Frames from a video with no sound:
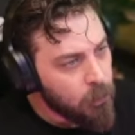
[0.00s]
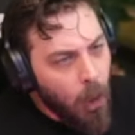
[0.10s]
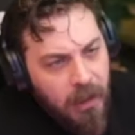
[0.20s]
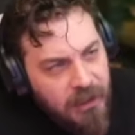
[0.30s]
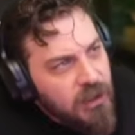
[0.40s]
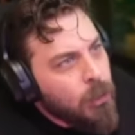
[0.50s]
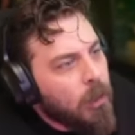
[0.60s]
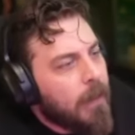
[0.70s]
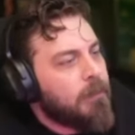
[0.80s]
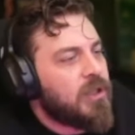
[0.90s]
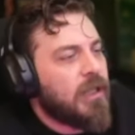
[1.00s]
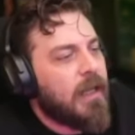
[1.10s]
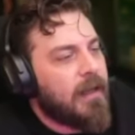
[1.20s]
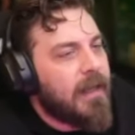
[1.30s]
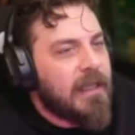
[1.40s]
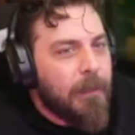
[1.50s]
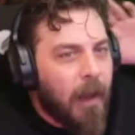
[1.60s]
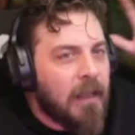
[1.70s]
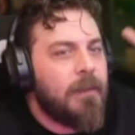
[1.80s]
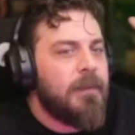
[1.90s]
Doğal akışta olan bir şey yani. Ekibe
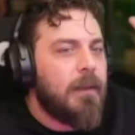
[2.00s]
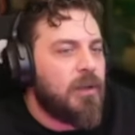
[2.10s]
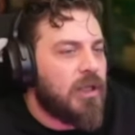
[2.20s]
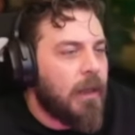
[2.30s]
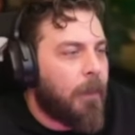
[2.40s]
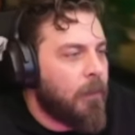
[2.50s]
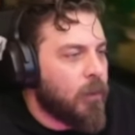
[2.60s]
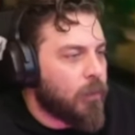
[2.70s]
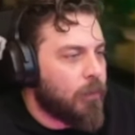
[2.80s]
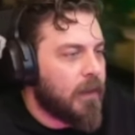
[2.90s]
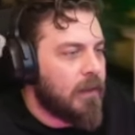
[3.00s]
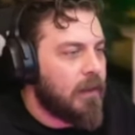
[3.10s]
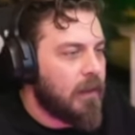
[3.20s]
alım diye bir şey yapamıyorum ben.